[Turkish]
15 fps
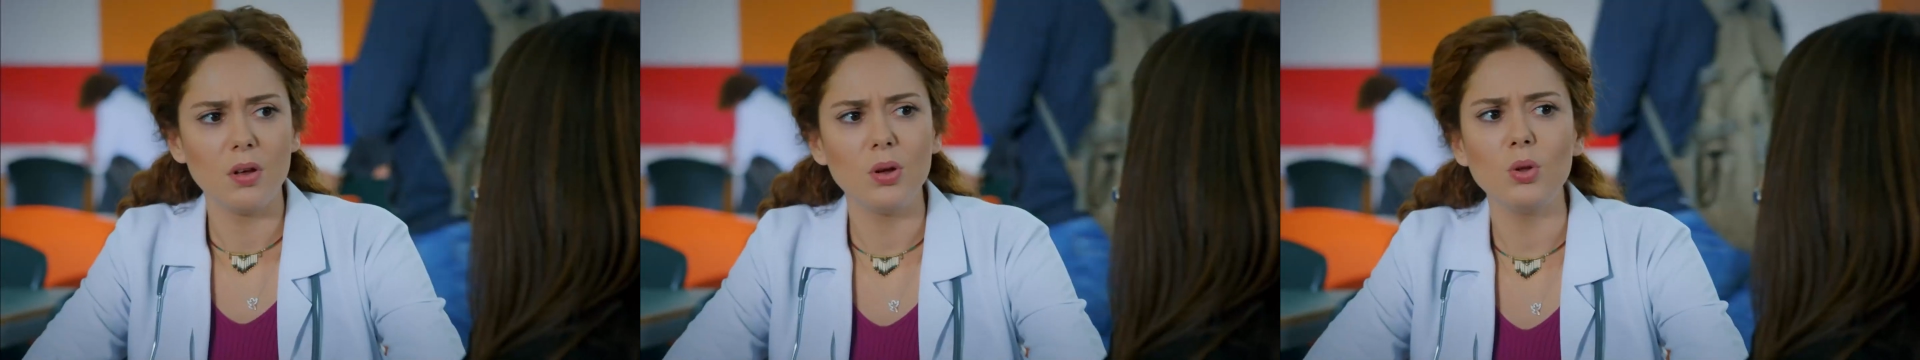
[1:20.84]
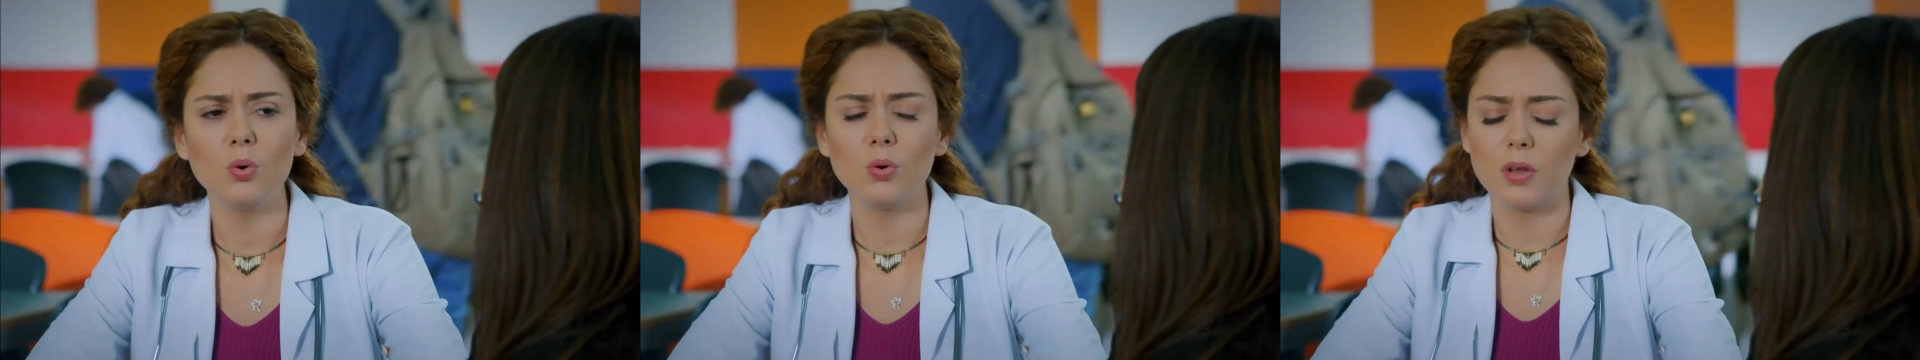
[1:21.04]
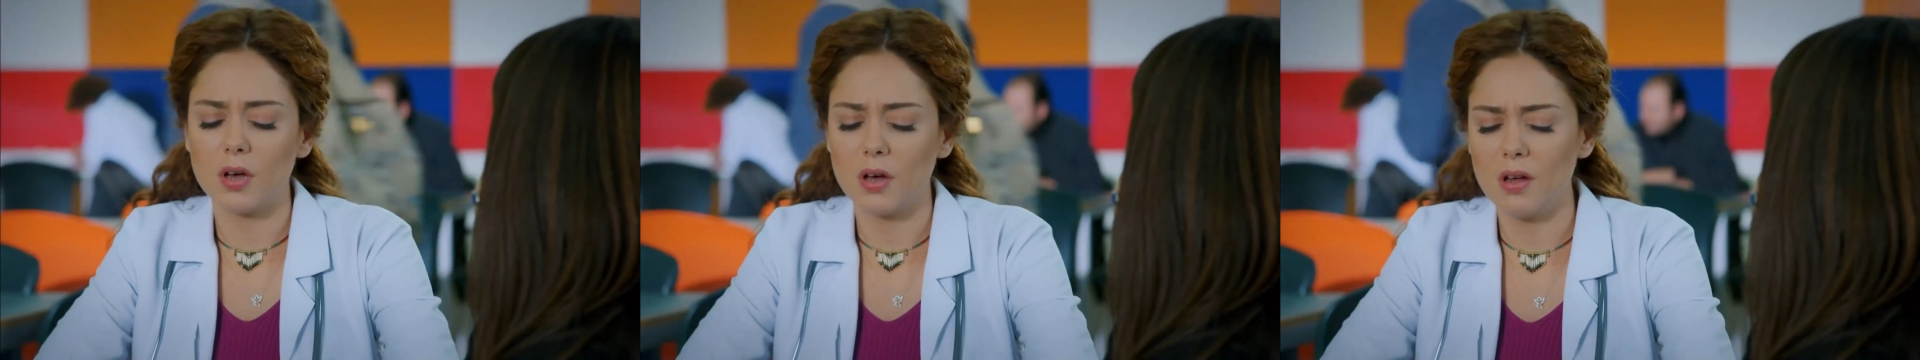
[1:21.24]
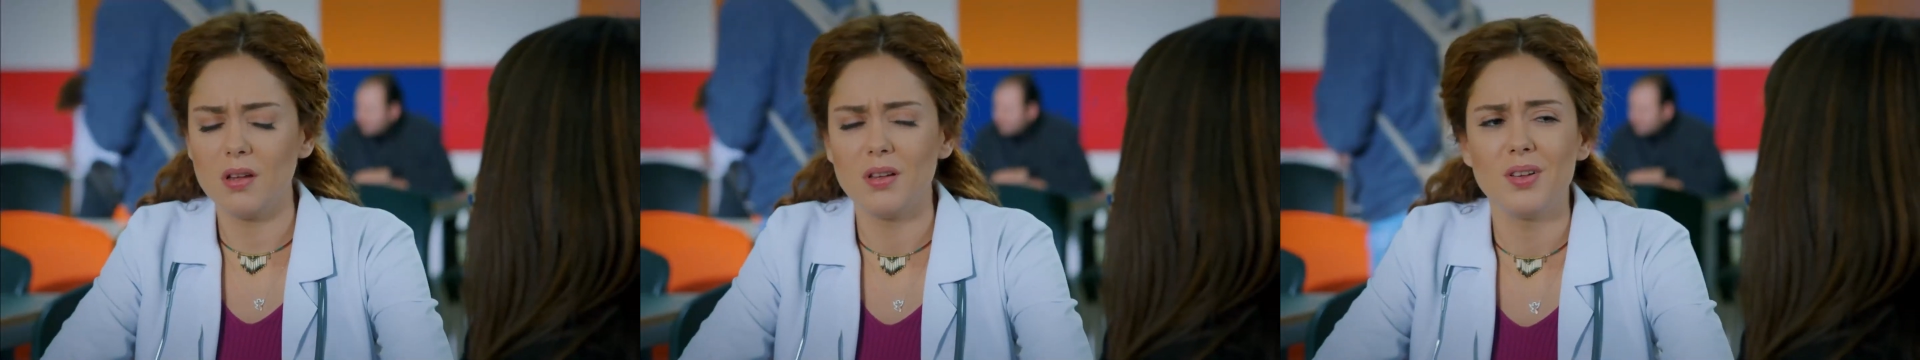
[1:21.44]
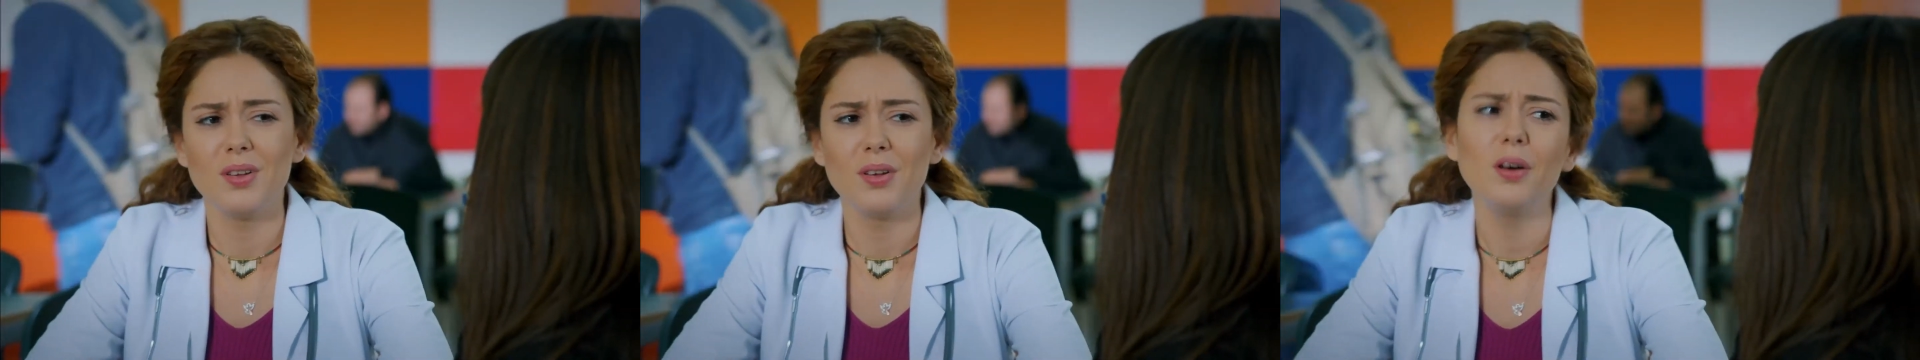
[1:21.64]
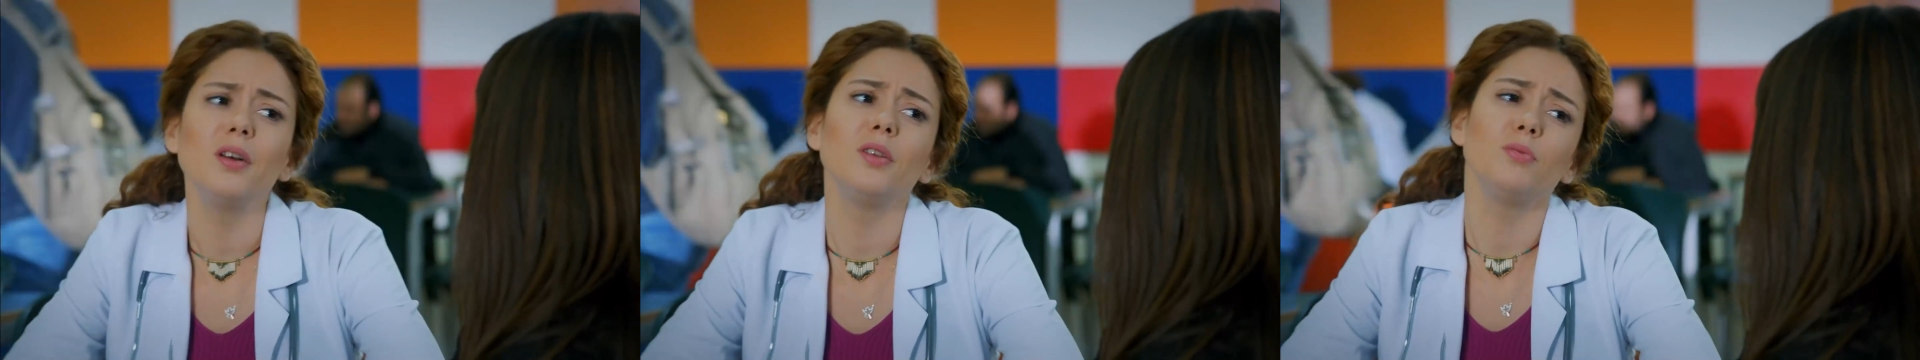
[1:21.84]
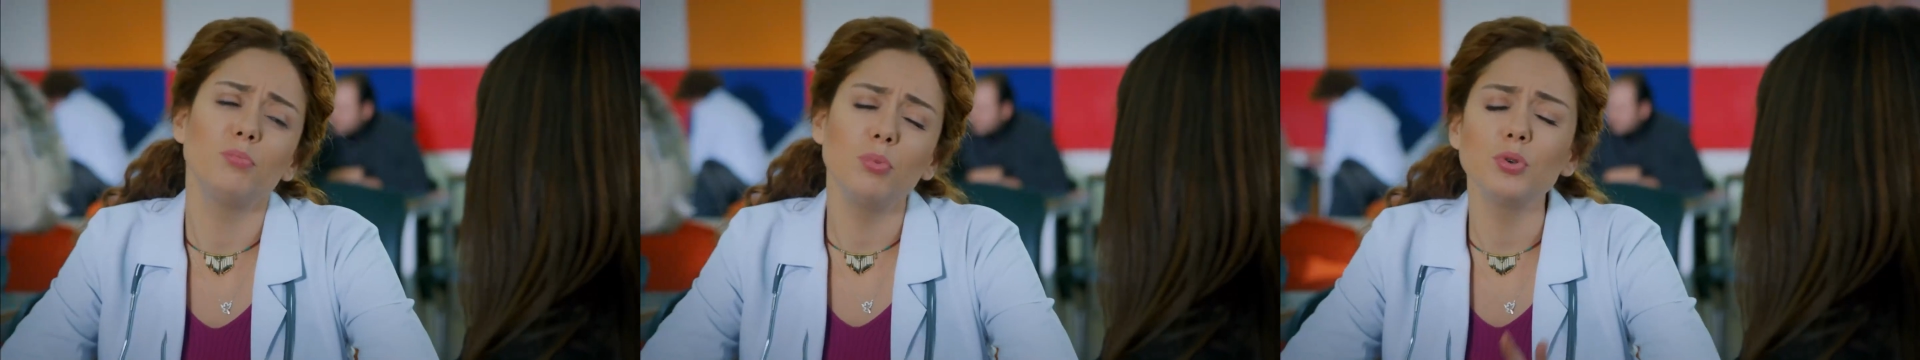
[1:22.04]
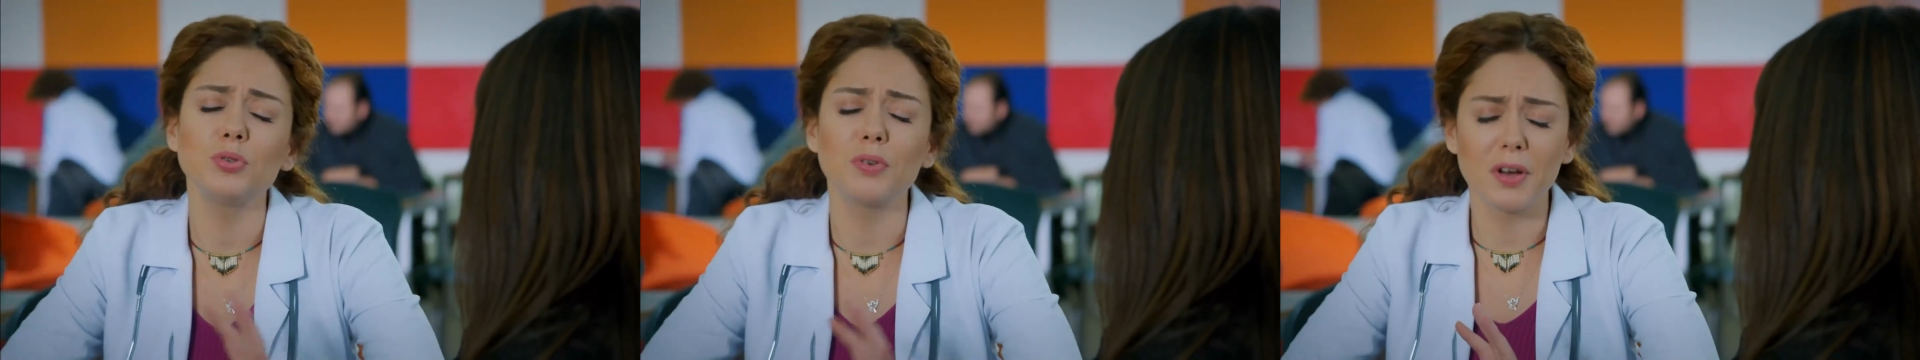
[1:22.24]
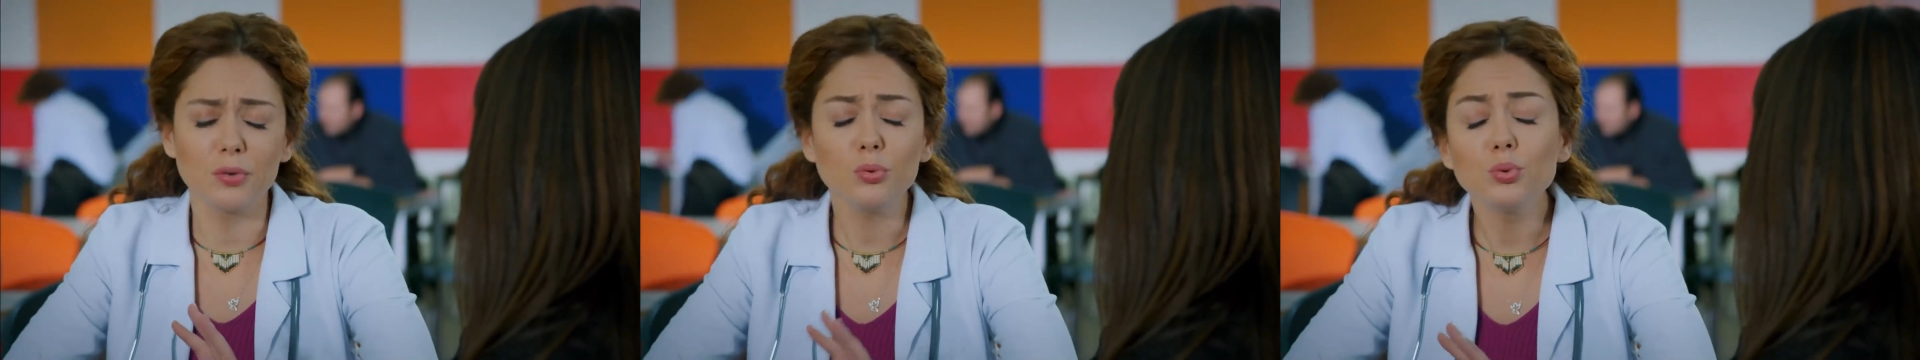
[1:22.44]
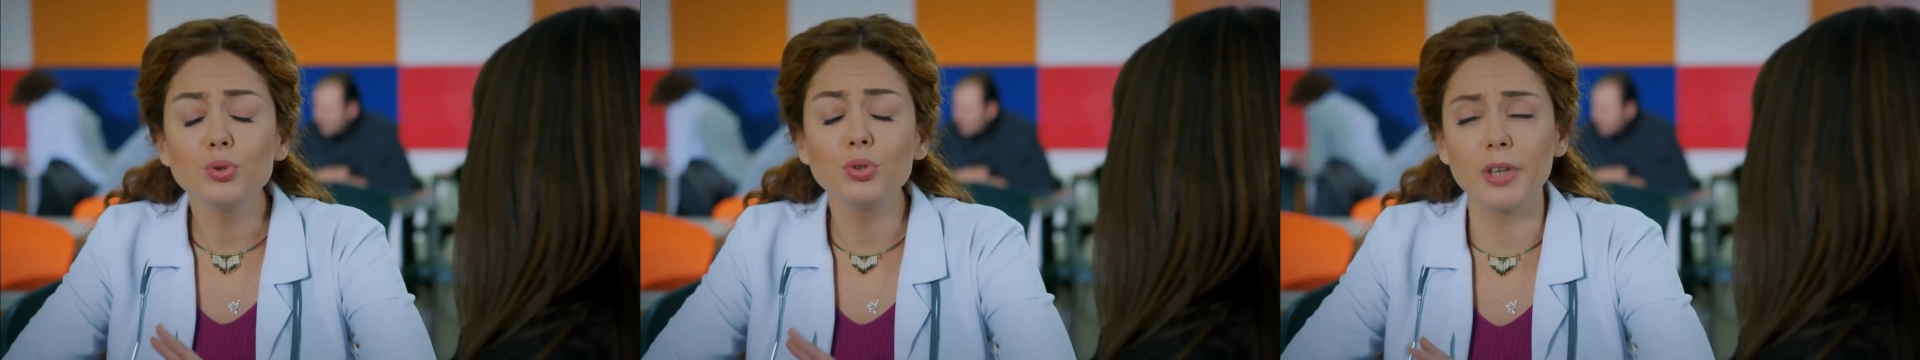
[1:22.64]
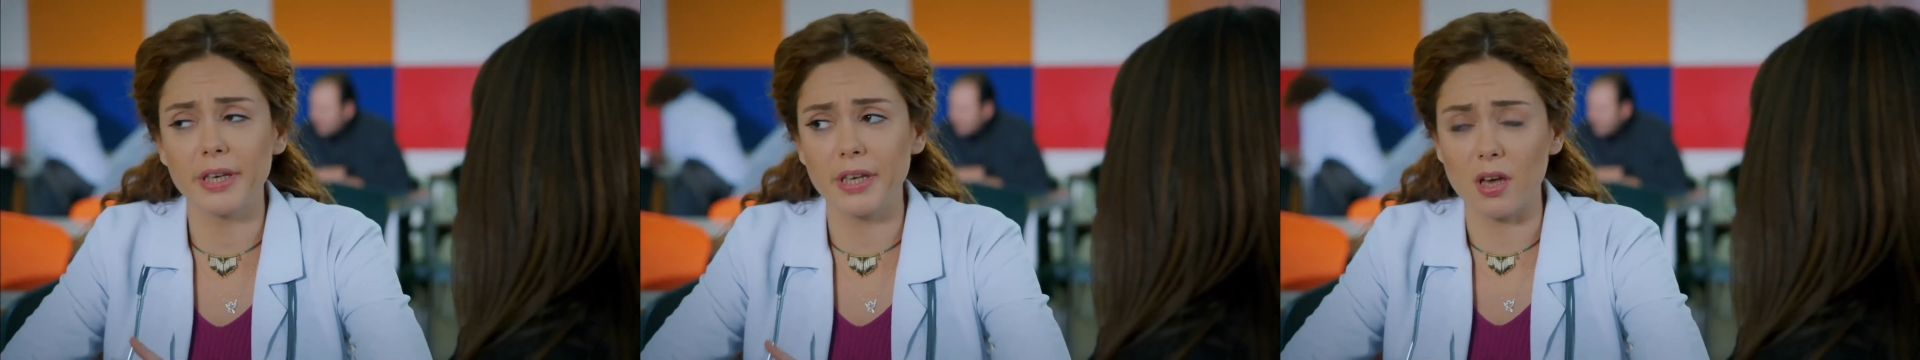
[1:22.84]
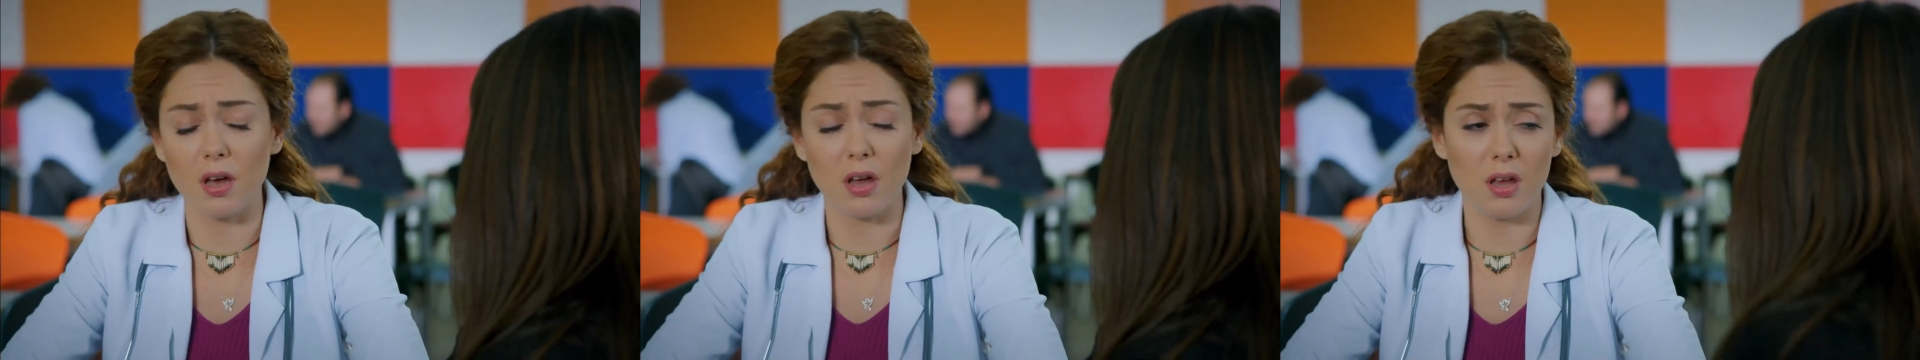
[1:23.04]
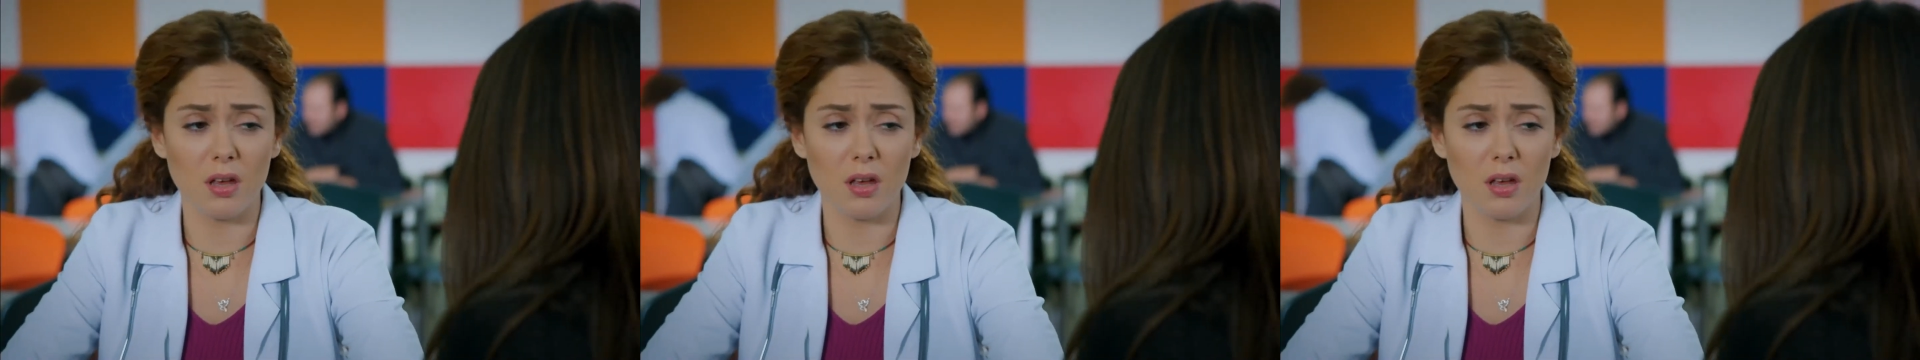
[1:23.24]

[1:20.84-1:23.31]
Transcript: Ay yok ya. Ay boş ver, uzun hikaye.